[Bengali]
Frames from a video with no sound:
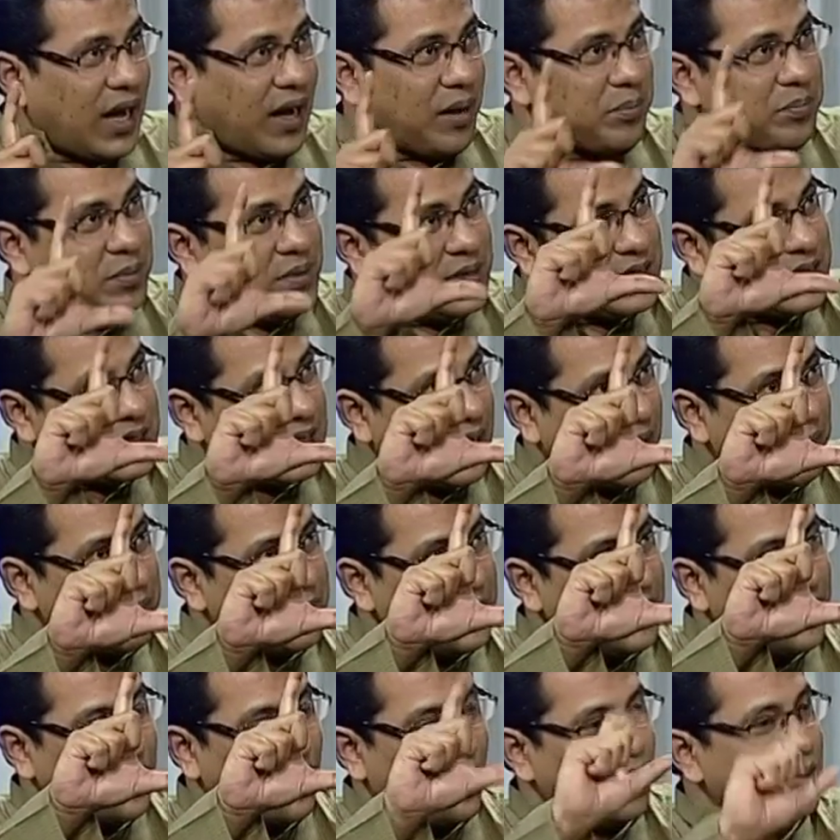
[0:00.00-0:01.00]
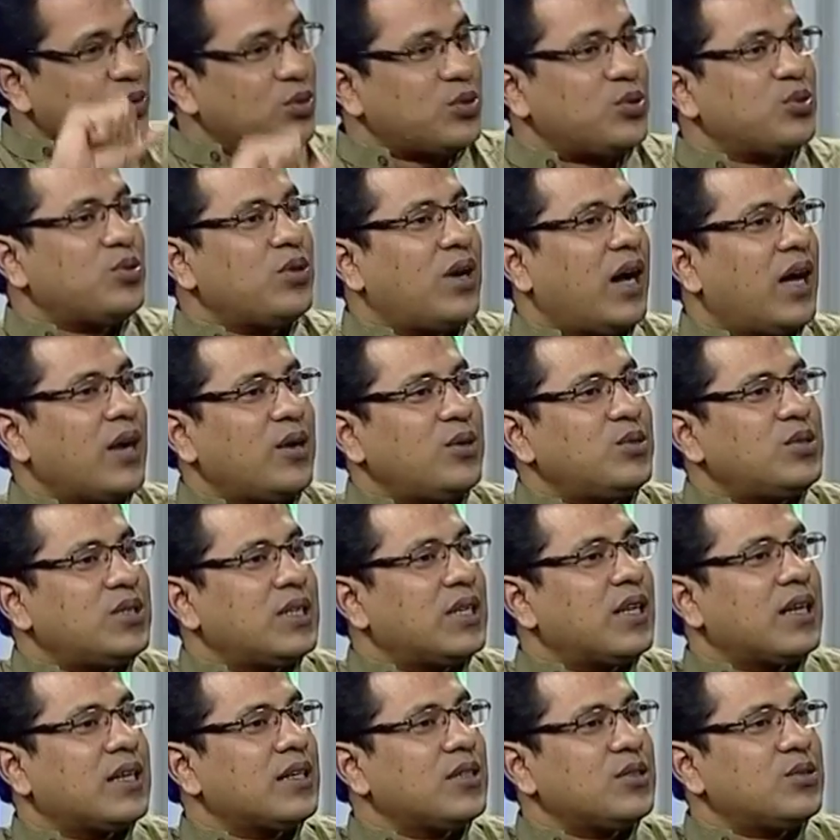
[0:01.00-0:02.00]
আপনি সামনের অতটুকু আলো
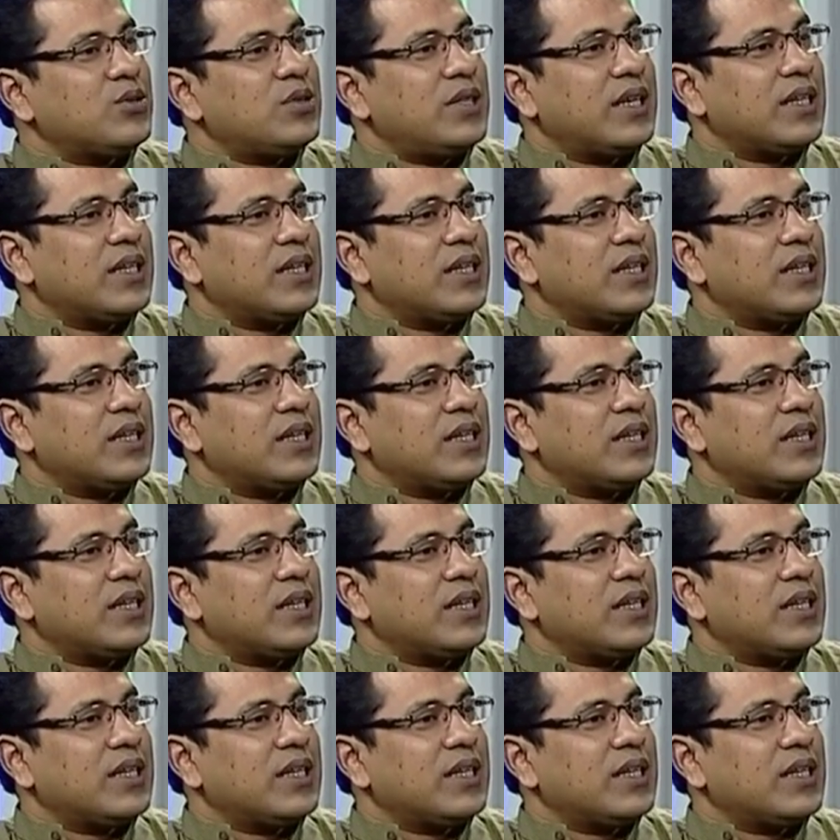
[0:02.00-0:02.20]
ছাড়া আর কিছু